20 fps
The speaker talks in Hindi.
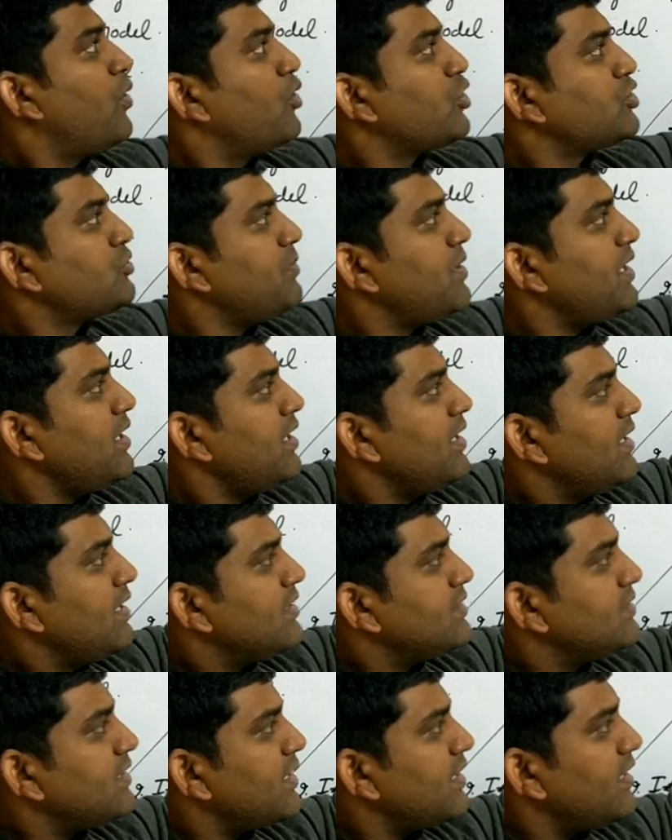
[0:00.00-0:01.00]
उसमें
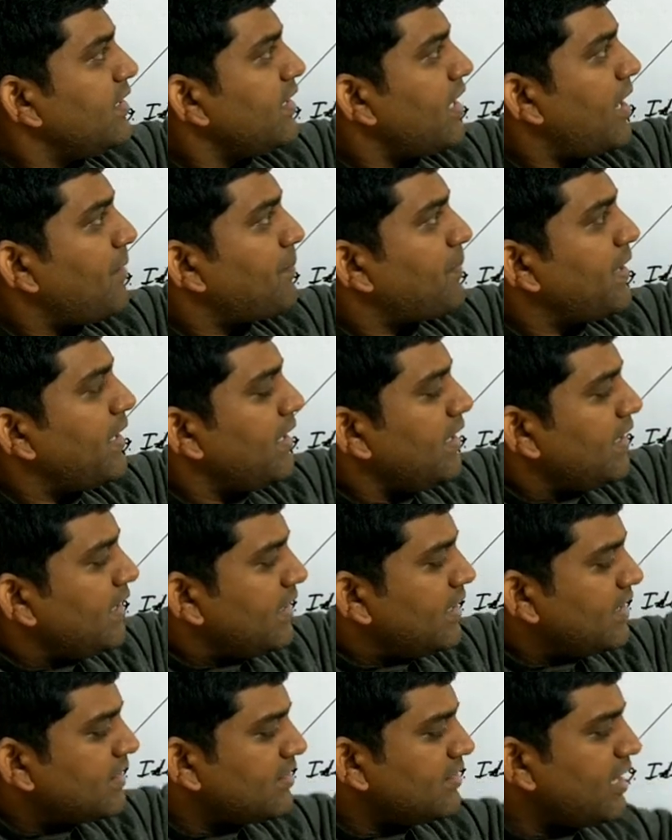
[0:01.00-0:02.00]
जनरली आपके
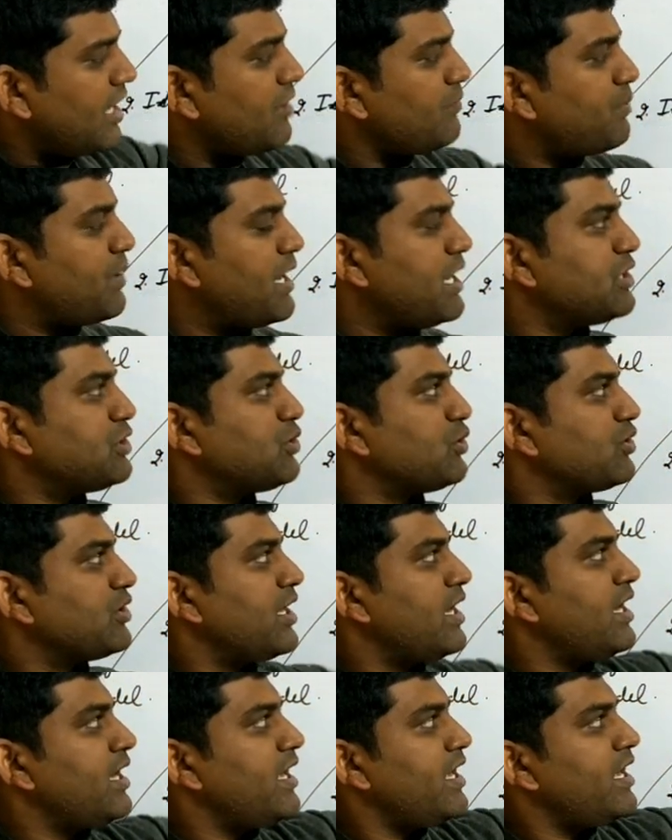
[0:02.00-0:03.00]
इतने ही फेज होते
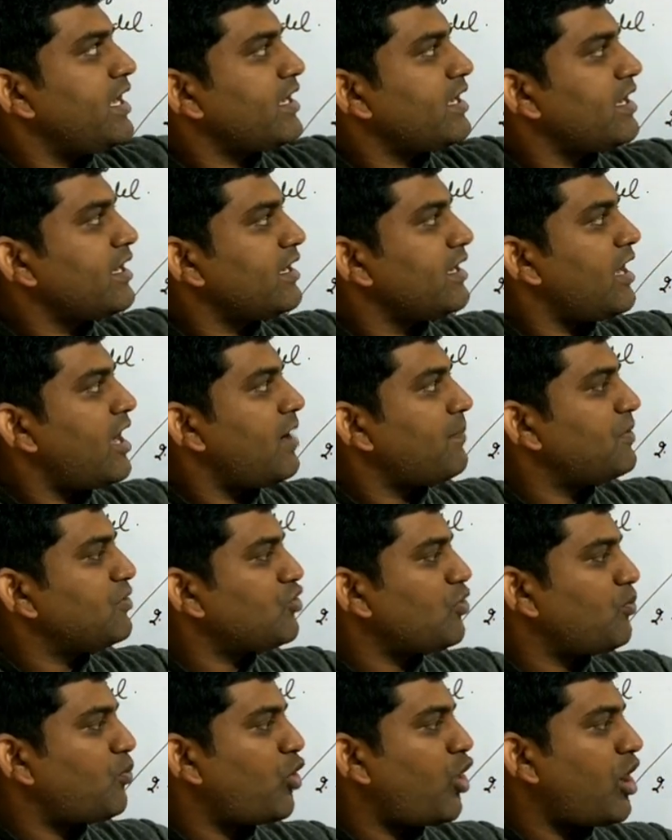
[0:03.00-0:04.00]
हैं एक एक यहाँ पे
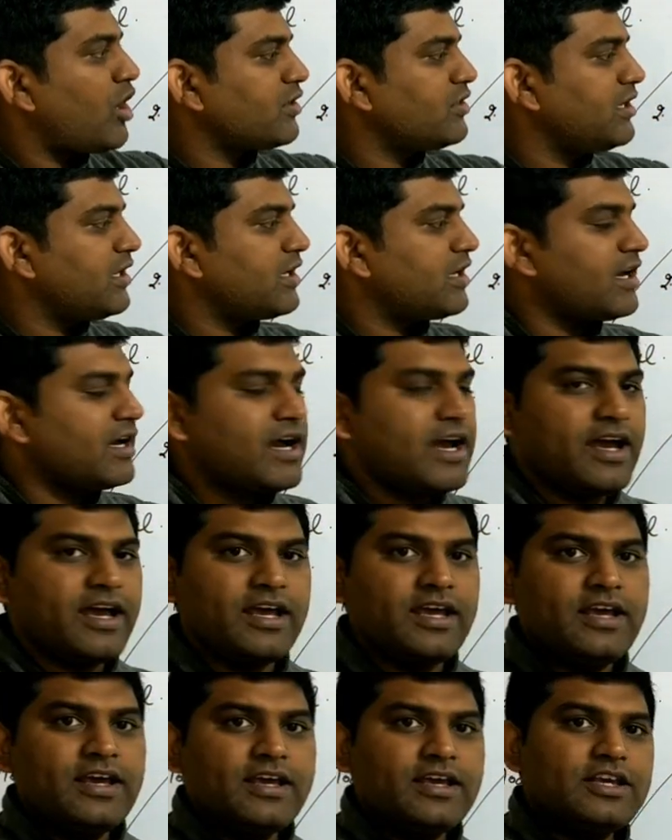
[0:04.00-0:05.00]
जो ब्लॉक दिख रखा
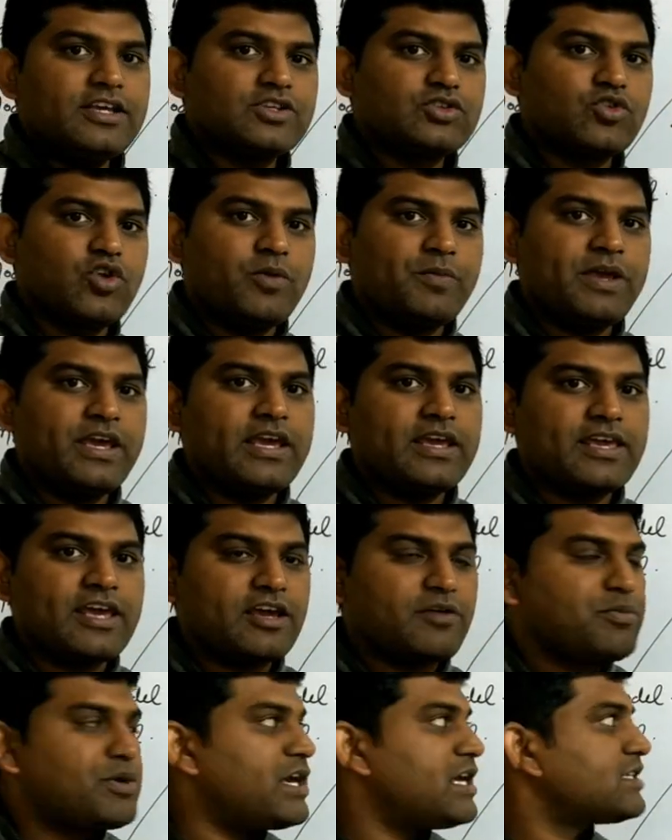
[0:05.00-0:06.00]
है इसको हम एक
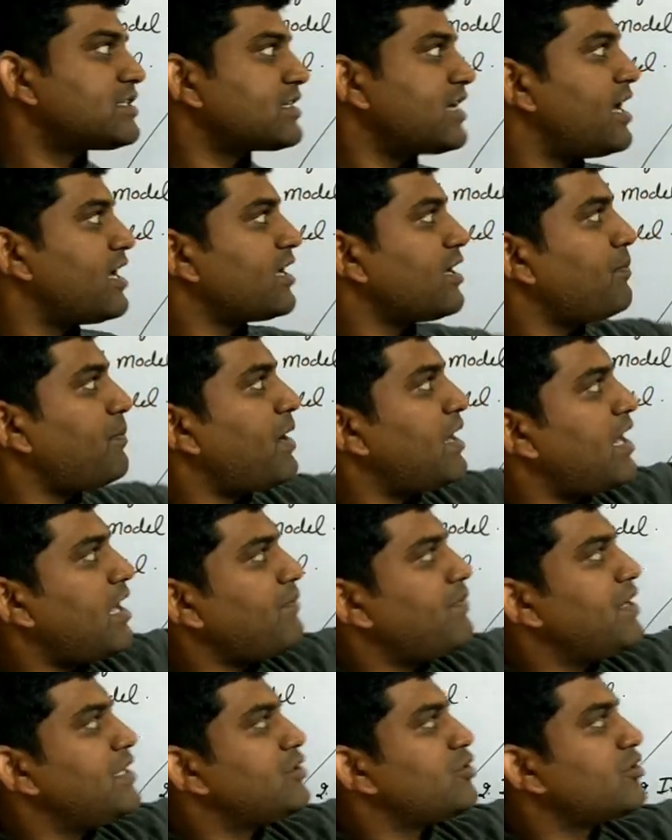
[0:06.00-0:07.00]
एक फेज कहेंगे पहला
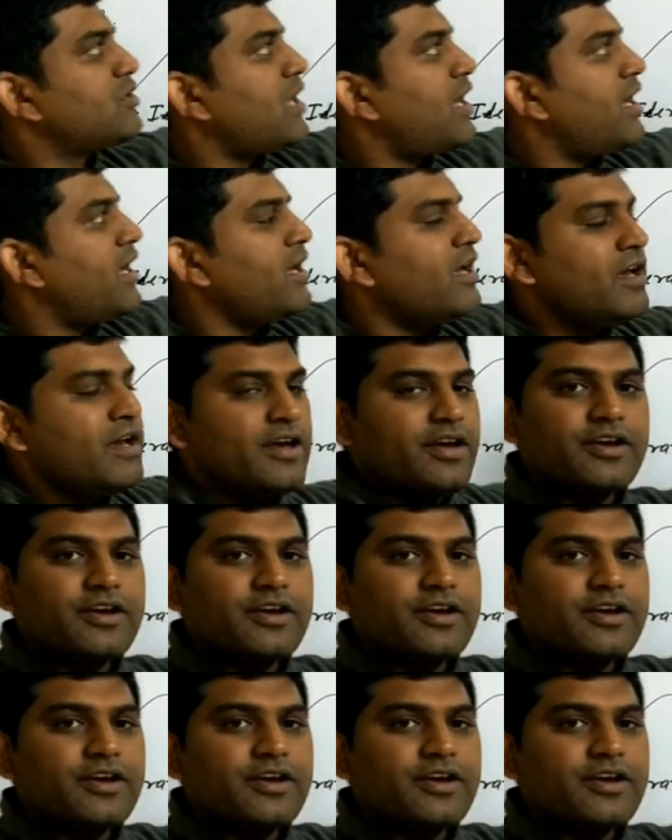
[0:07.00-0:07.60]
फेज होता है